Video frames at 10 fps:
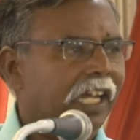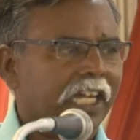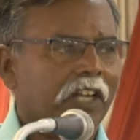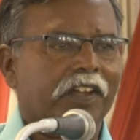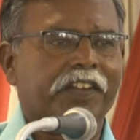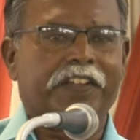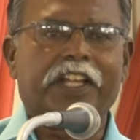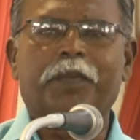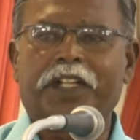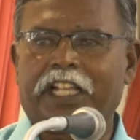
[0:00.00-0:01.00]
அகழ்வாய்வு
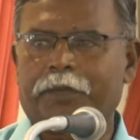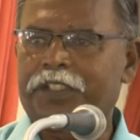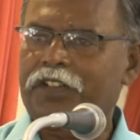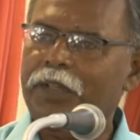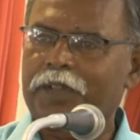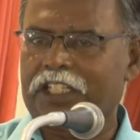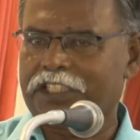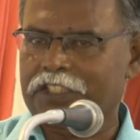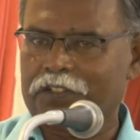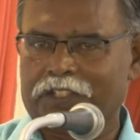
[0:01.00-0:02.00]
எங்கே பண்ணார் அப்படின்னு சொன்னால் நம்ம
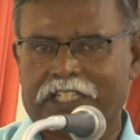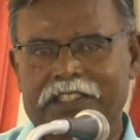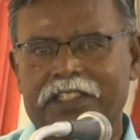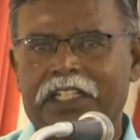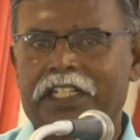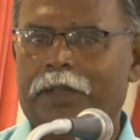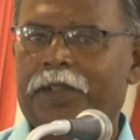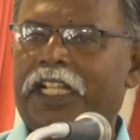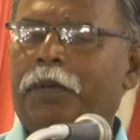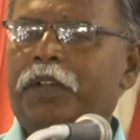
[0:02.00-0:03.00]
ஆதிச்சநல்லூர் தான் நம்ம
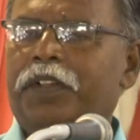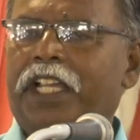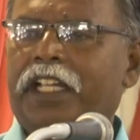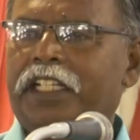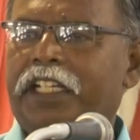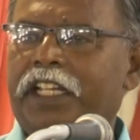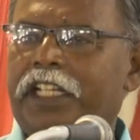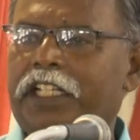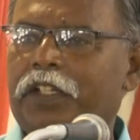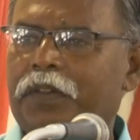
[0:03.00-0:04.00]
தாமரவரி ஆற்றங்கரையில்
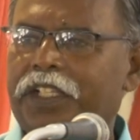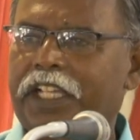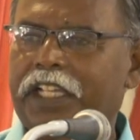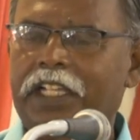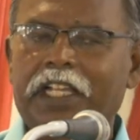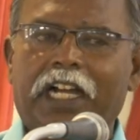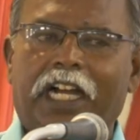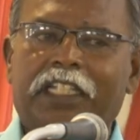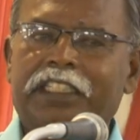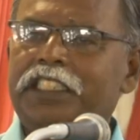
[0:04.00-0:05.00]
இருக்கக்கூடிய
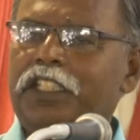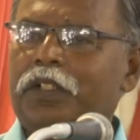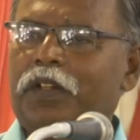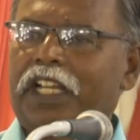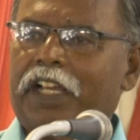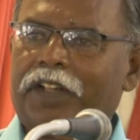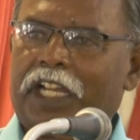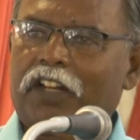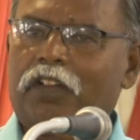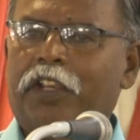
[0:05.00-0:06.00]
ஆதிச்சநல்லூரில் அவர்
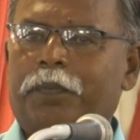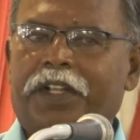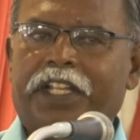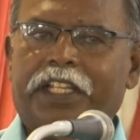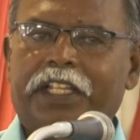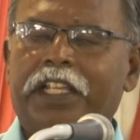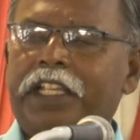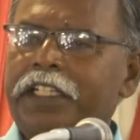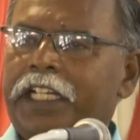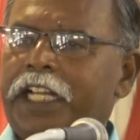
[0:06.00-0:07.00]
அகழ்வாய்வு பண்ணி
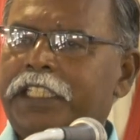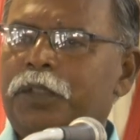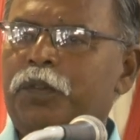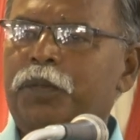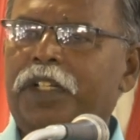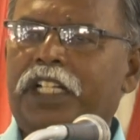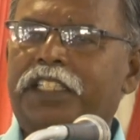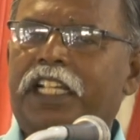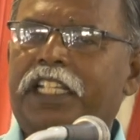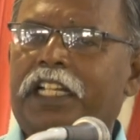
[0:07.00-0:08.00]
இங்கே கிடைச்ச முதுமக்கள்
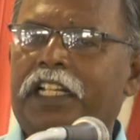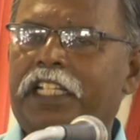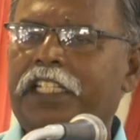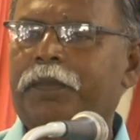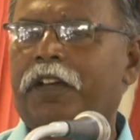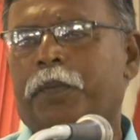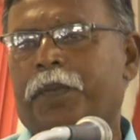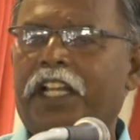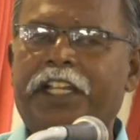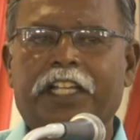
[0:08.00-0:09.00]
தாடிகள் எல்லாத்தையுமே அவர்
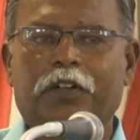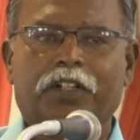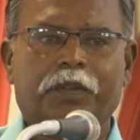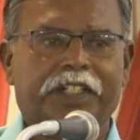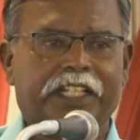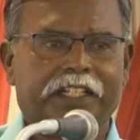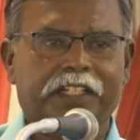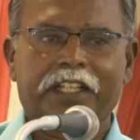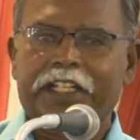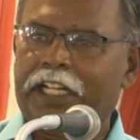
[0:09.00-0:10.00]
பெர்லி நகர் கொண்டு போயிட்டார்
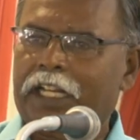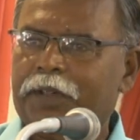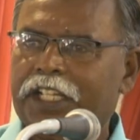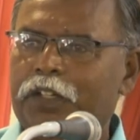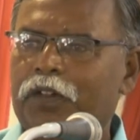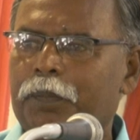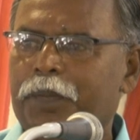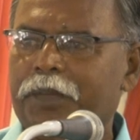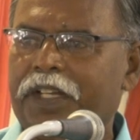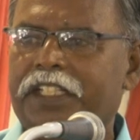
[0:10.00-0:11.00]
ஏன்னா நமக்கு இங்கே உள்ள
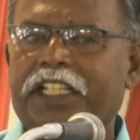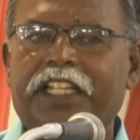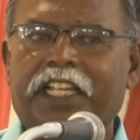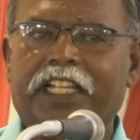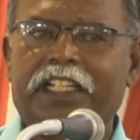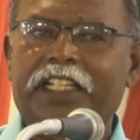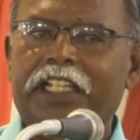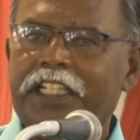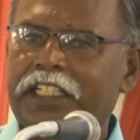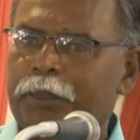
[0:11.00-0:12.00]
பெருமைகள் தெரியலை
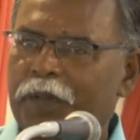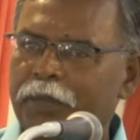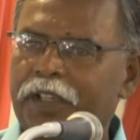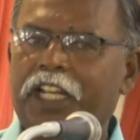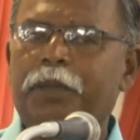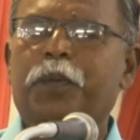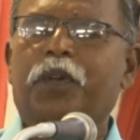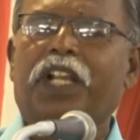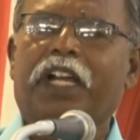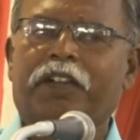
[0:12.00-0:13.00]
இந்த பெருமைகளை
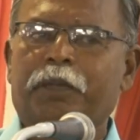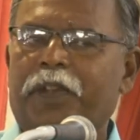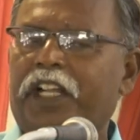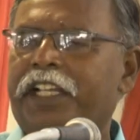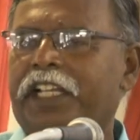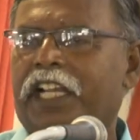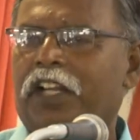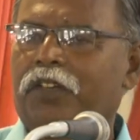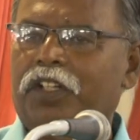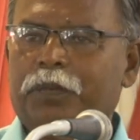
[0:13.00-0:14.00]
பூரா அவர் பெர்லி
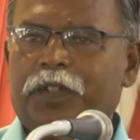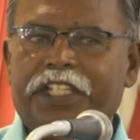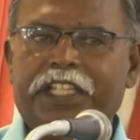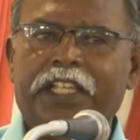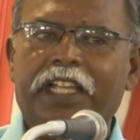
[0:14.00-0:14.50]
நகரில் கொண்டு போய்